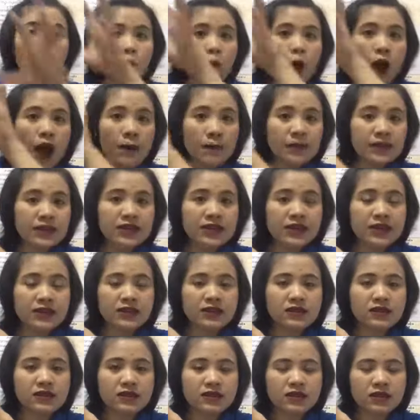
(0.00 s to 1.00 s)
ความคิด
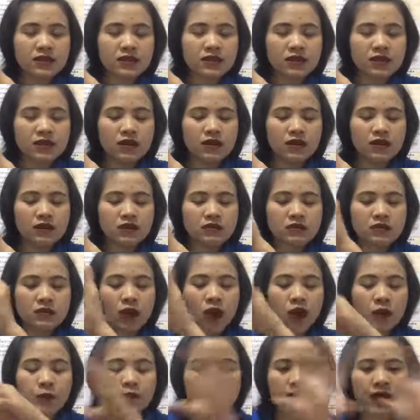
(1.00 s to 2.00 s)

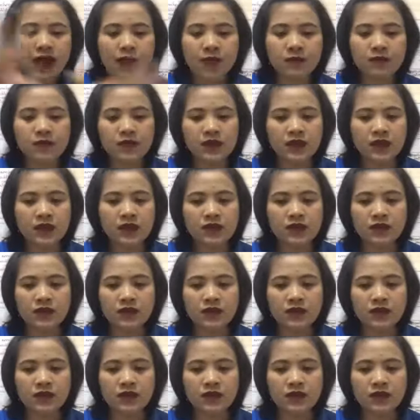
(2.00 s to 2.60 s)
thought become thing